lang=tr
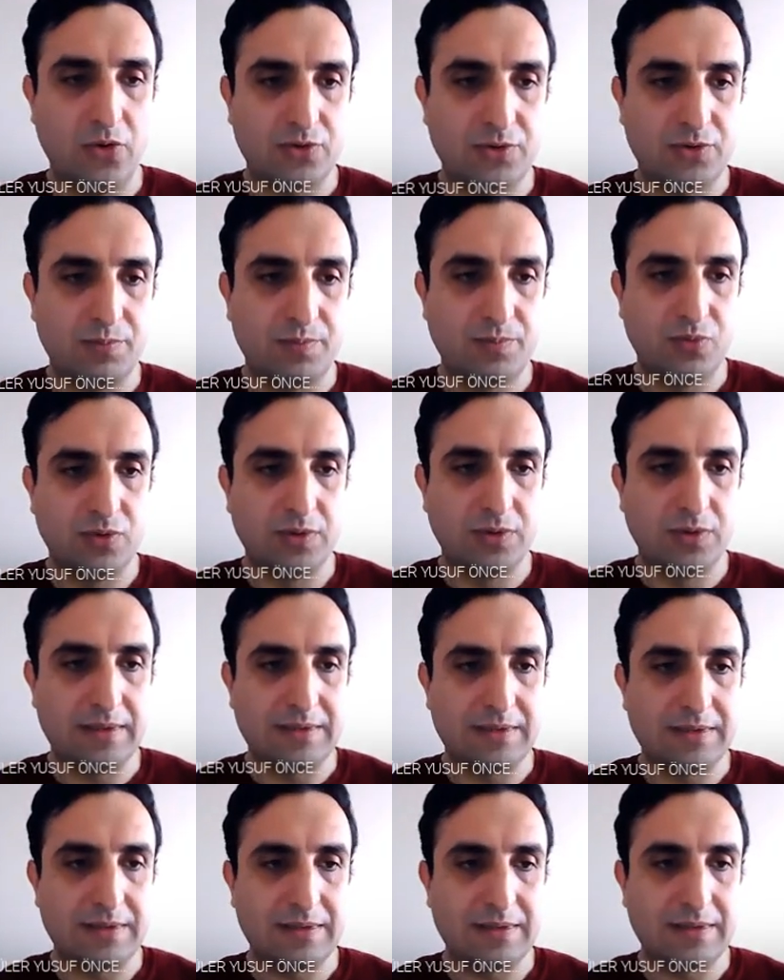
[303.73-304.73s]
Burada
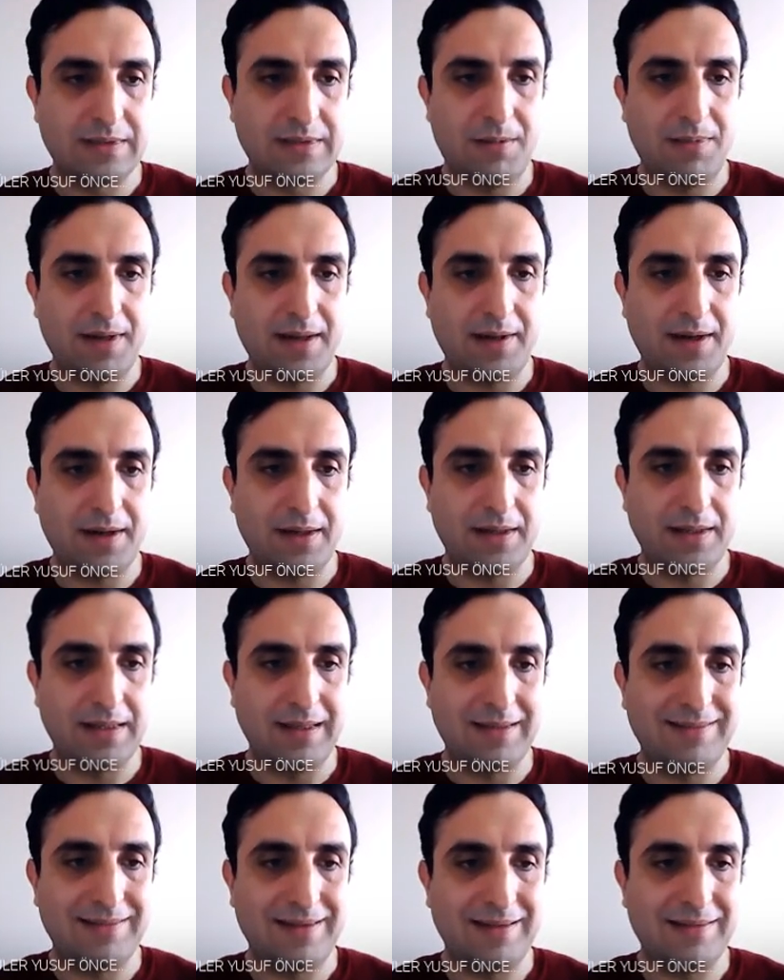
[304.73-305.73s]
spermler hareket
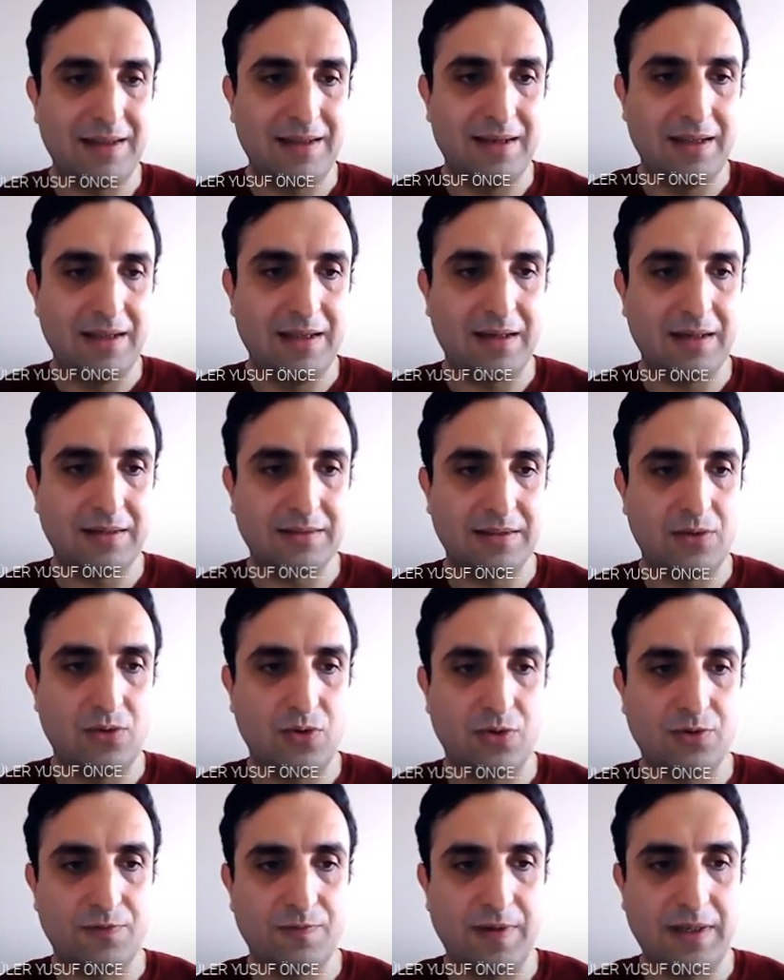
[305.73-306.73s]
yeteneği kazanıyor.
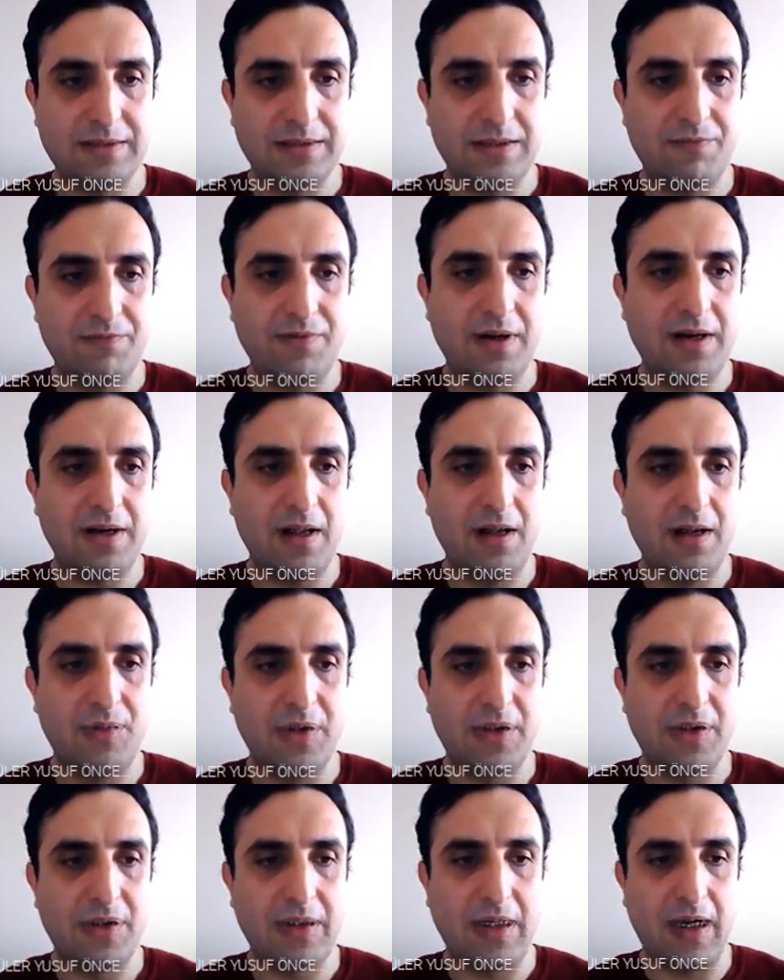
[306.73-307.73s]
Vas deferans
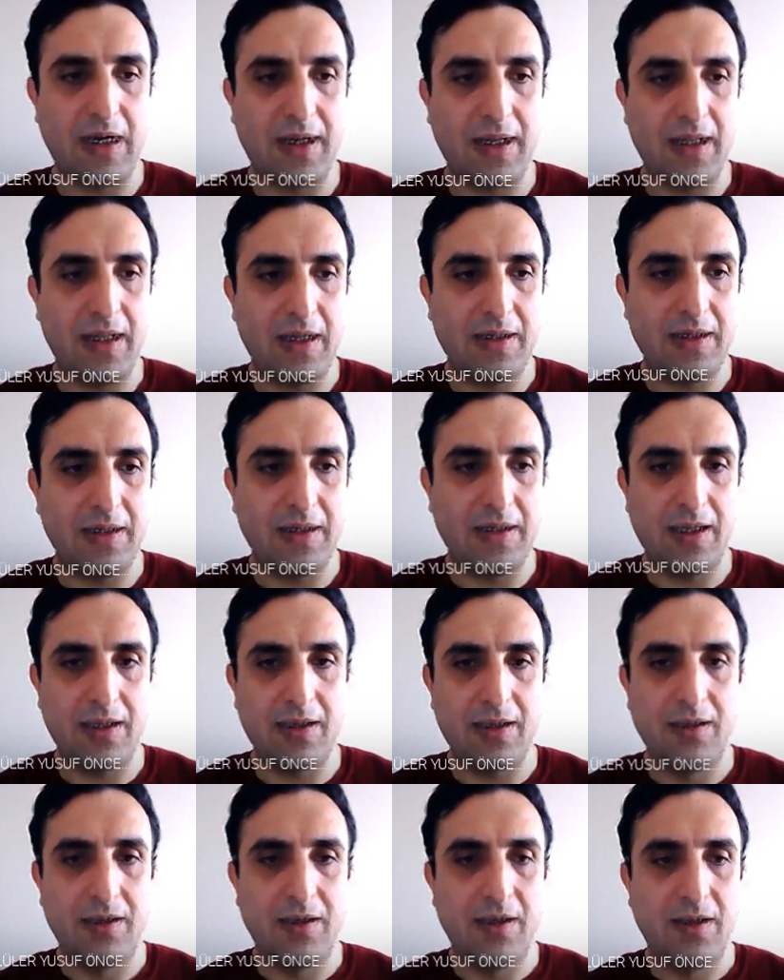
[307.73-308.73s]
dediğimiz kanallar ise
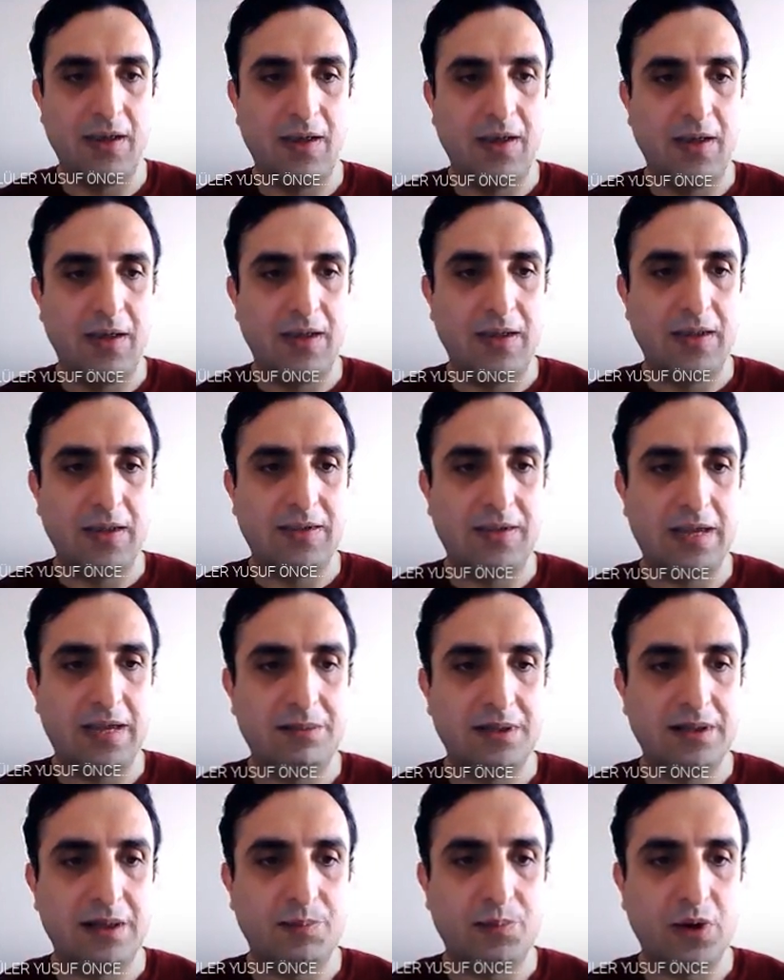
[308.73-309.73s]
spermin
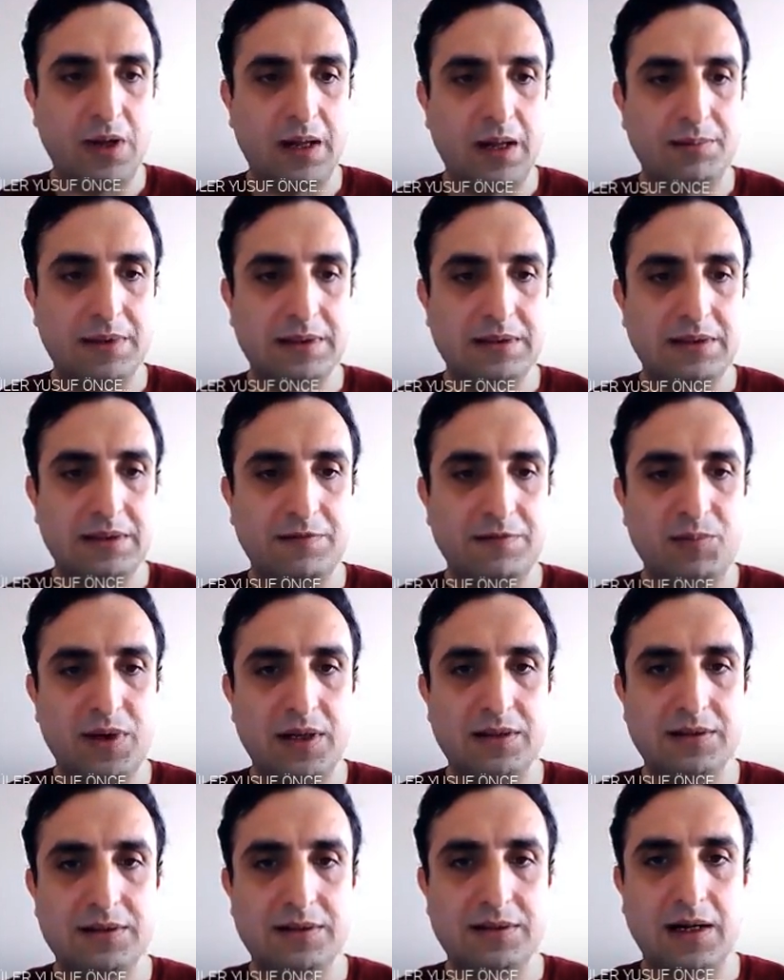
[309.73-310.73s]
depolanması ve
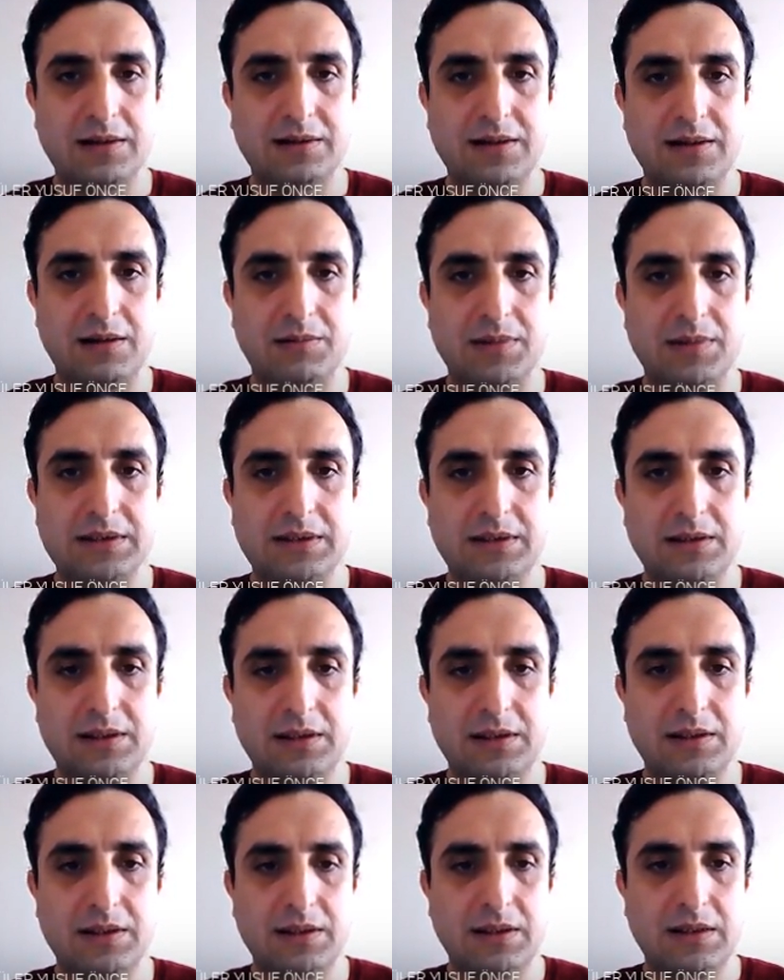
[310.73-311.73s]
penise aktarmasını
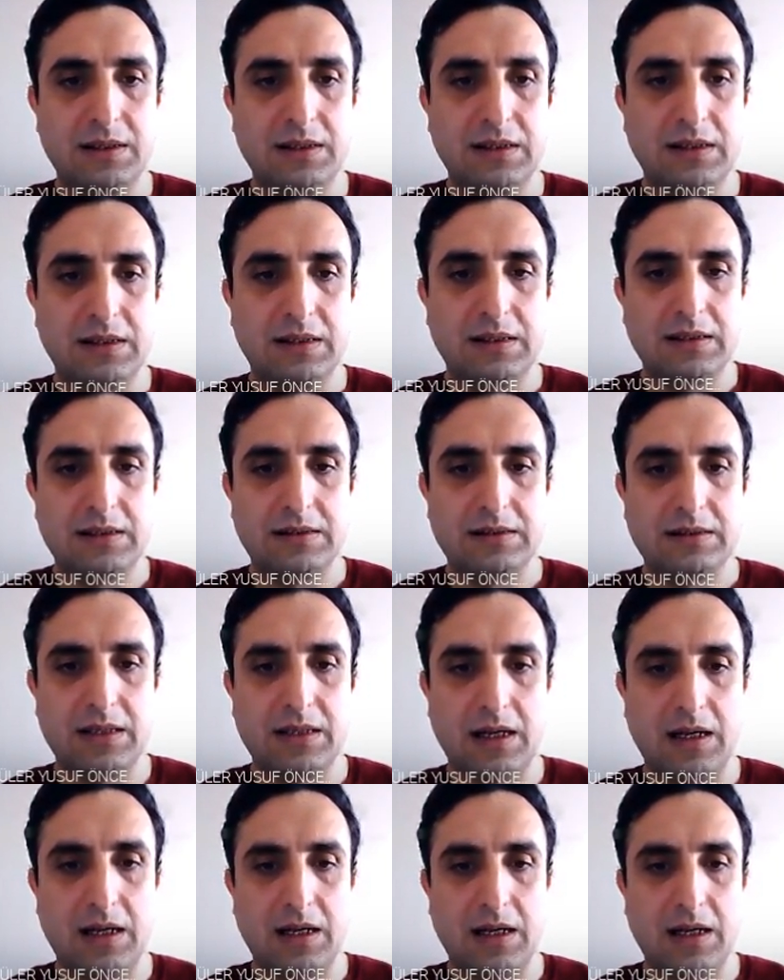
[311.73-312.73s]

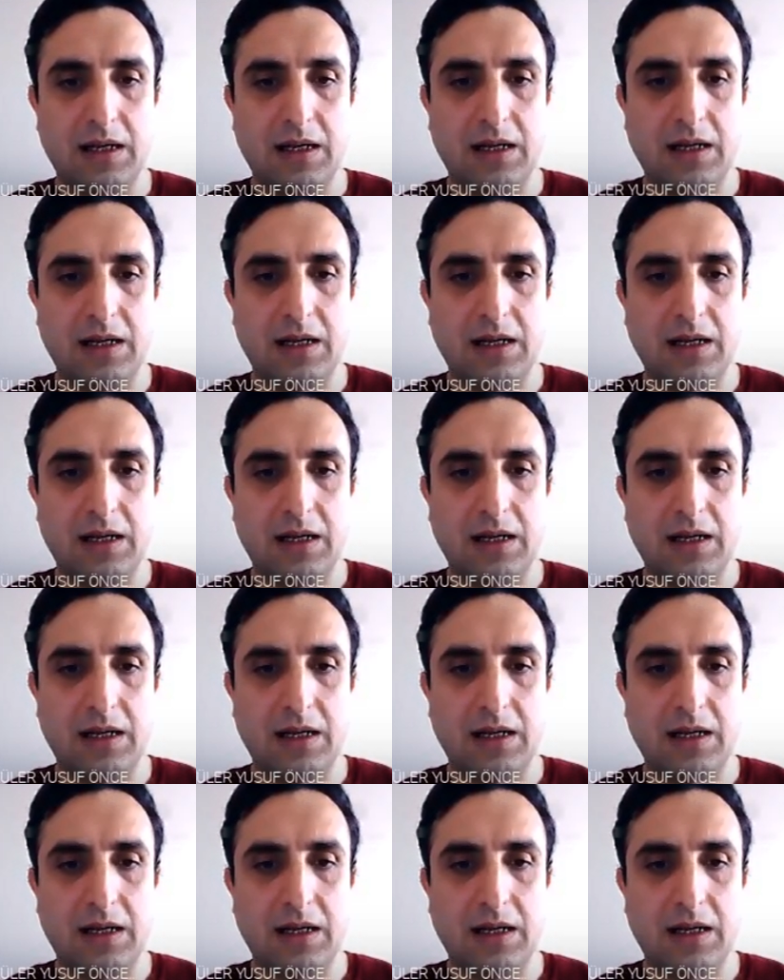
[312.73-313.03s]
sağlıyor.